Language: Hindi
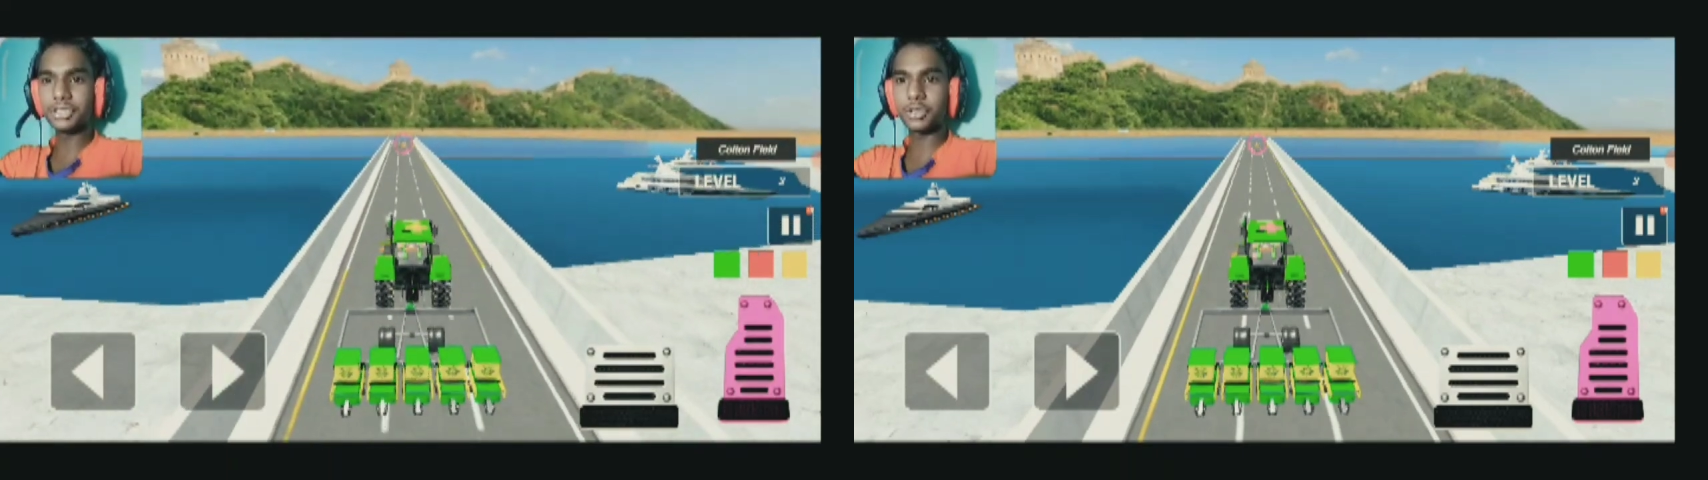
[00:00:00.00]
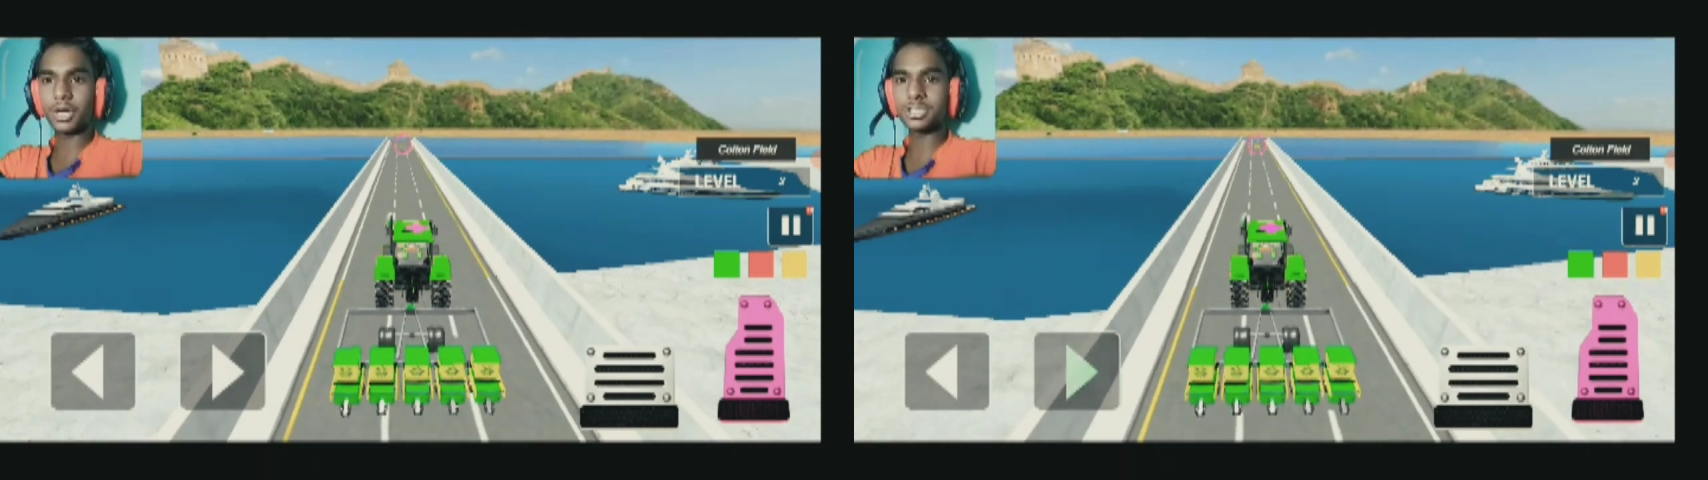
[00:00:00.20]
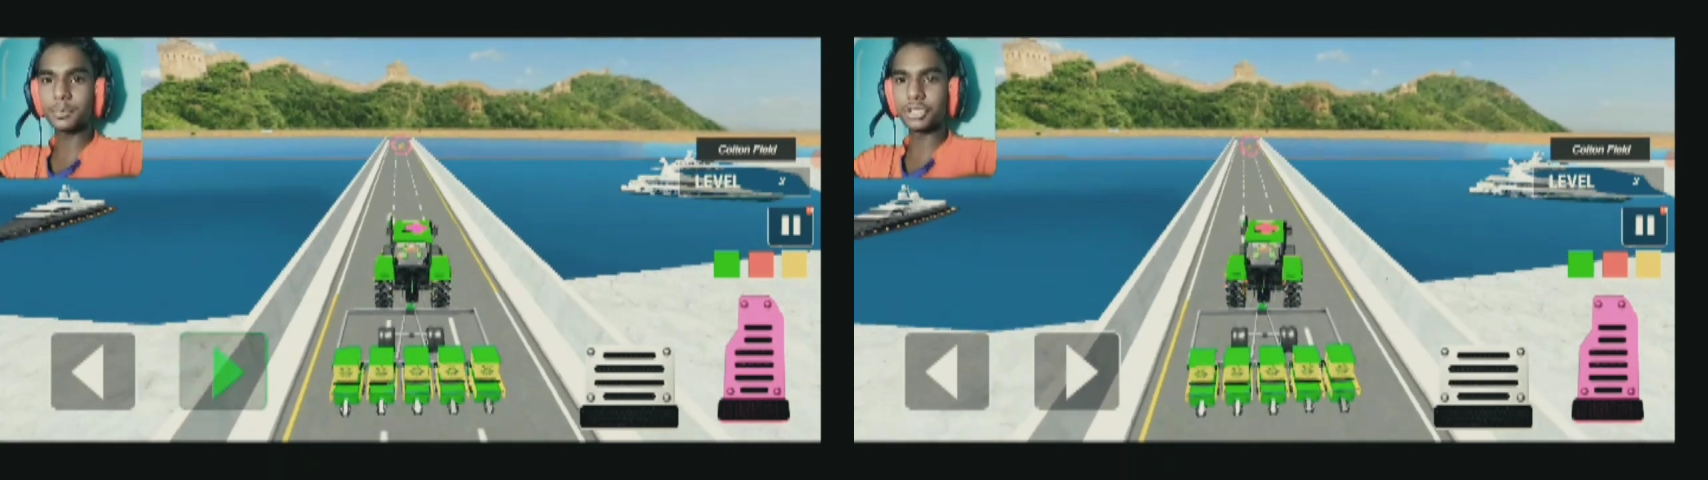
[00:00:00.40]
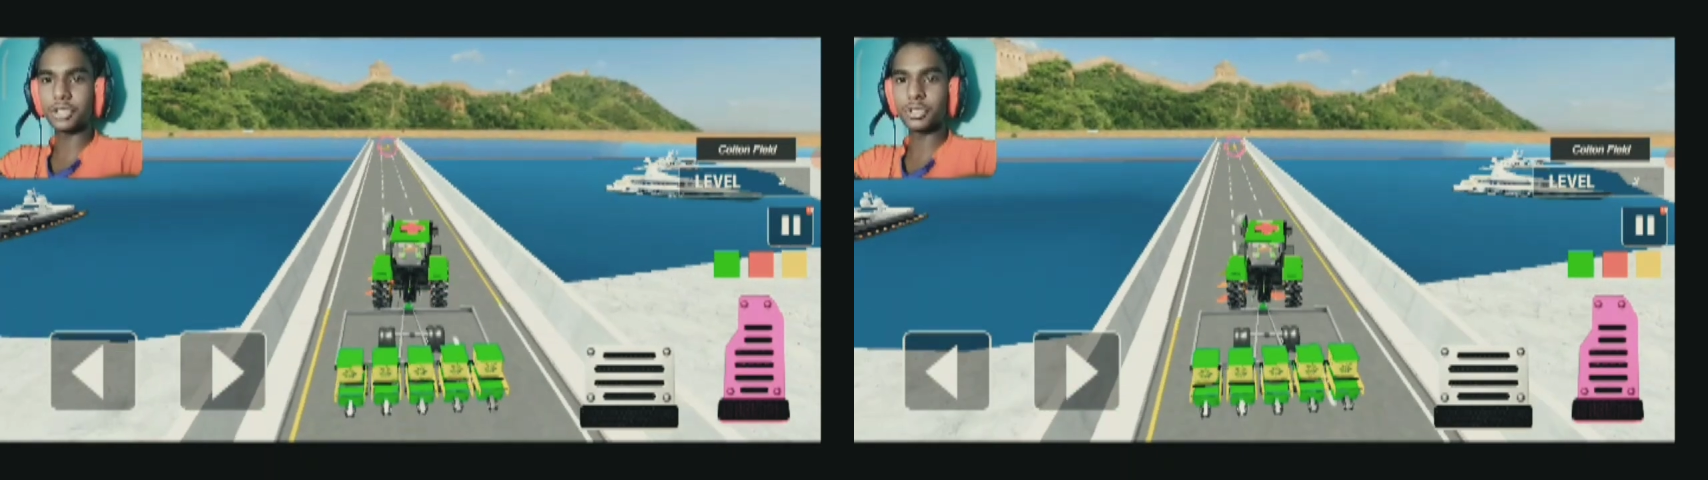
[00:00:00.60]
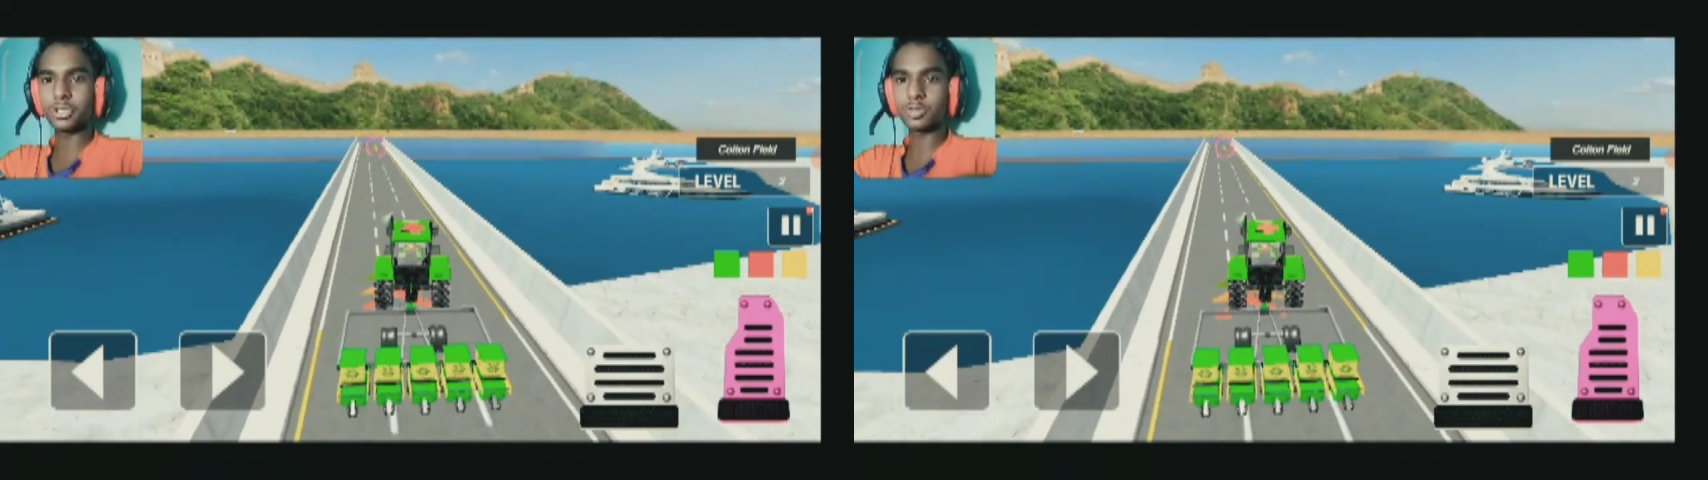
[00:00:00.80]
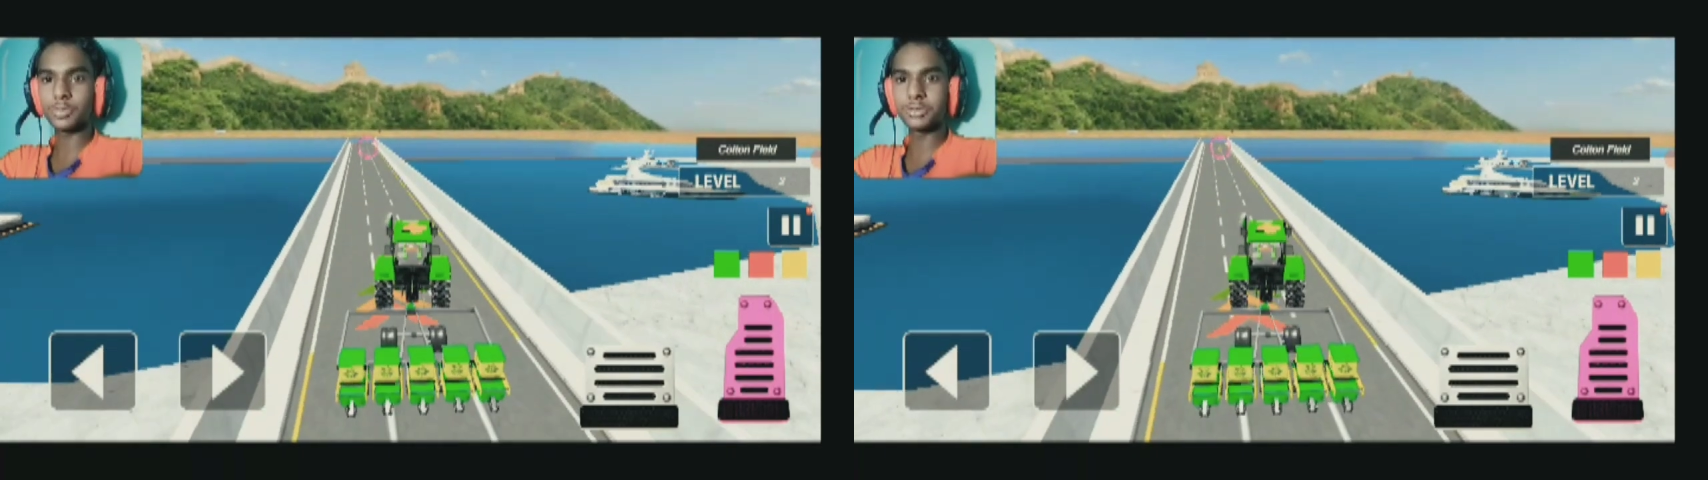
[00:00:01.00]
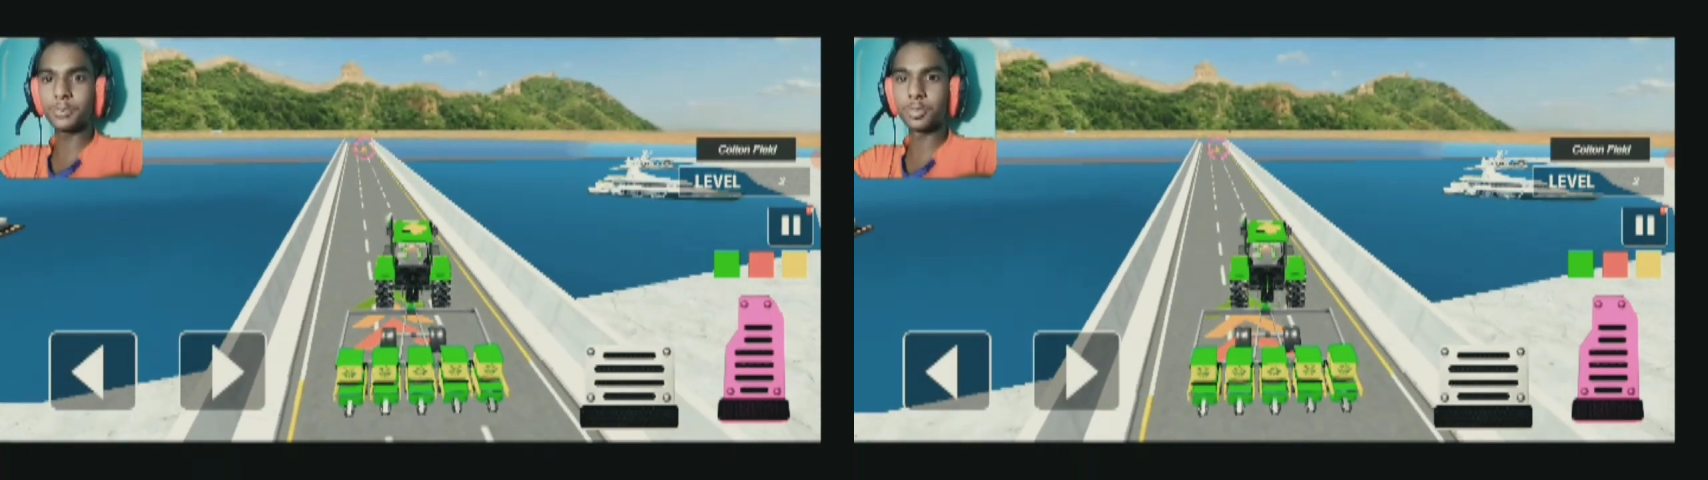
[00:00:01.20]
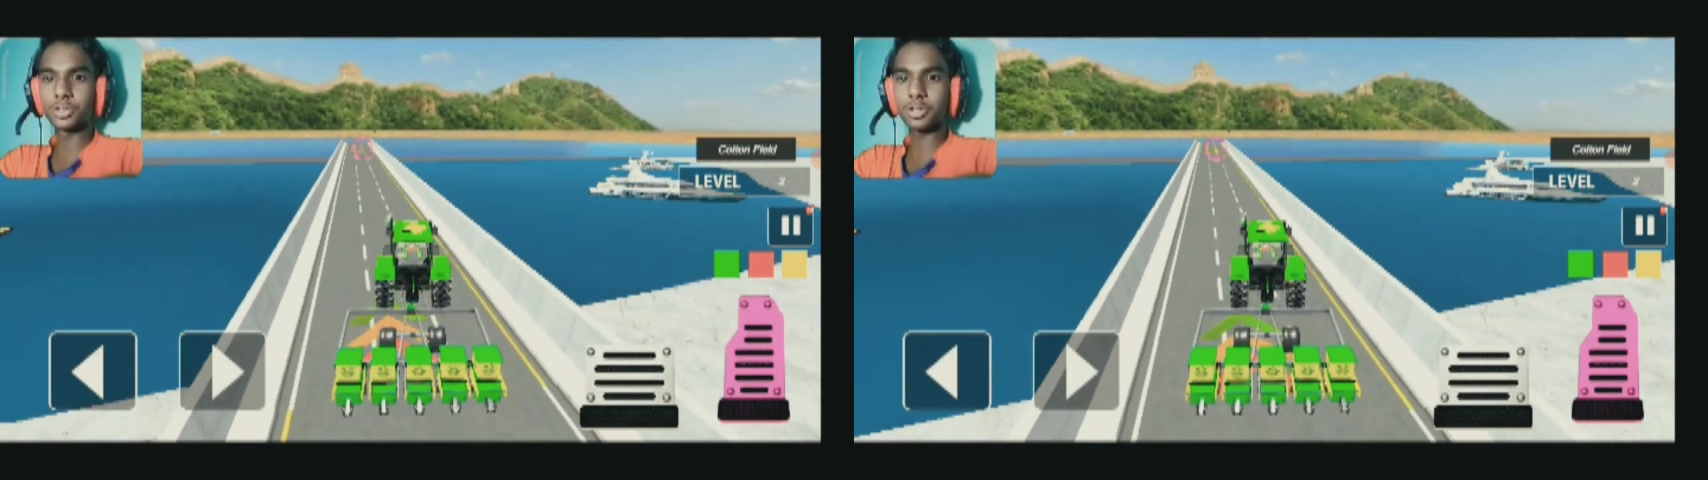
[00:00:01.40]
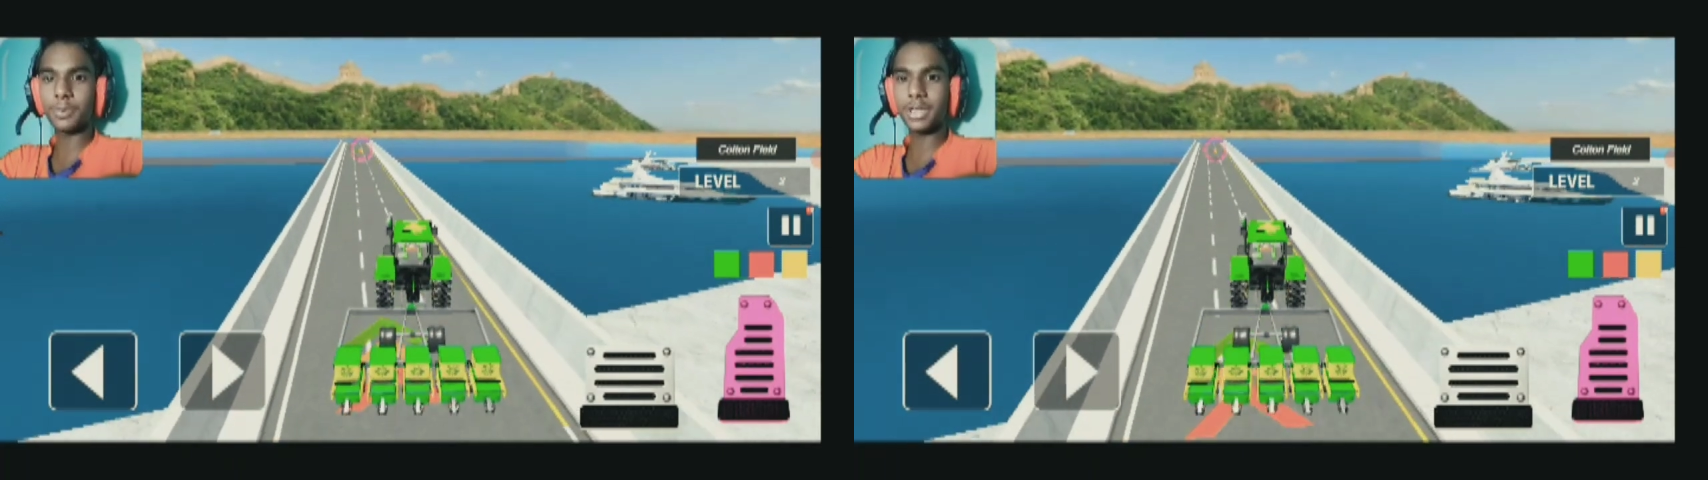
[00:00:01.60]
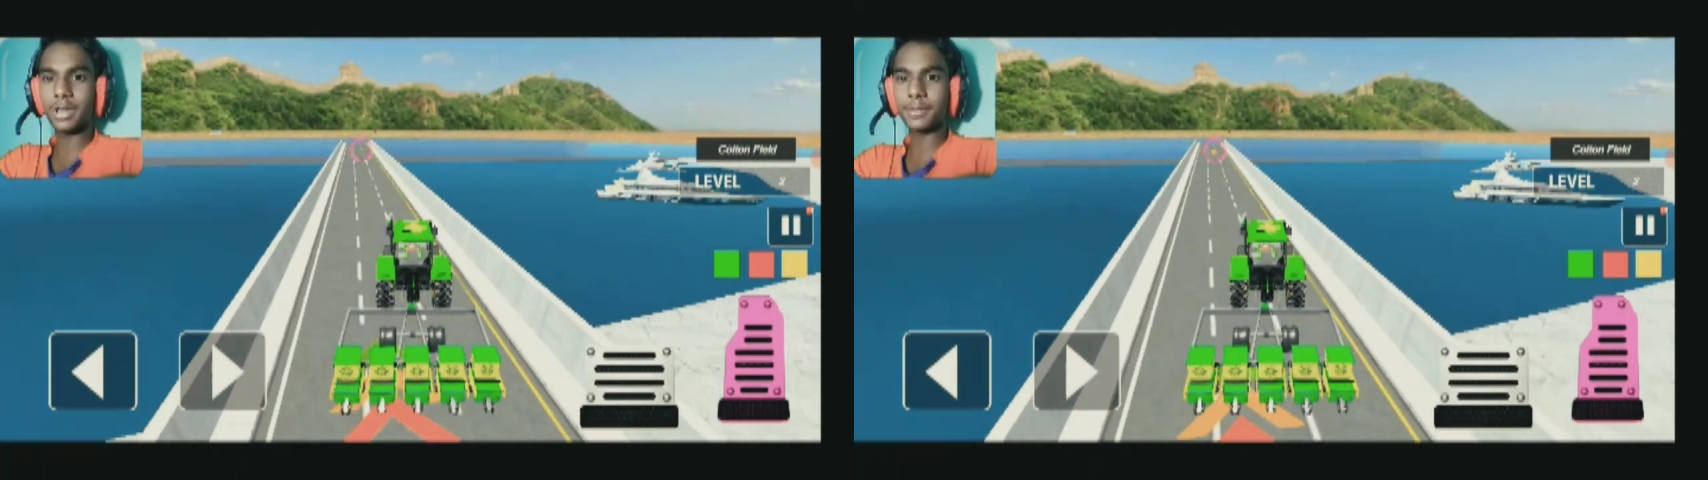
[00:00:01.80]
नहीं देखो यार समुद्र देखो ये देखो समुद्र में बोट
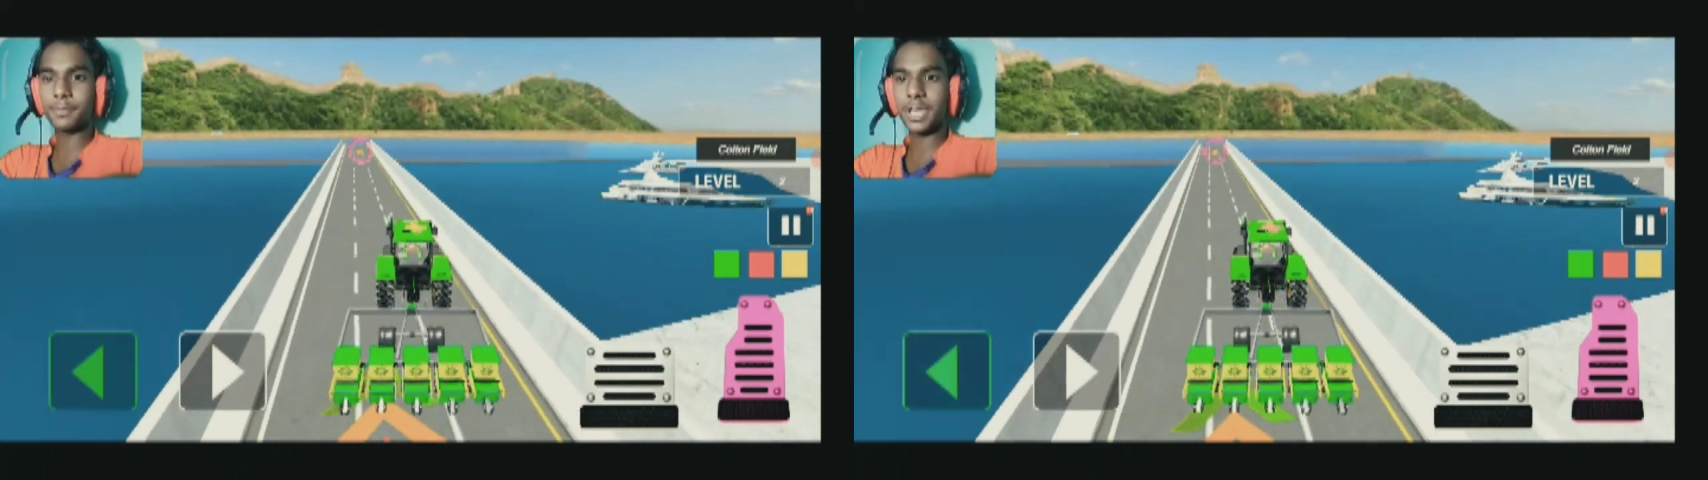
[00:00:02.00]
देखो आप क्या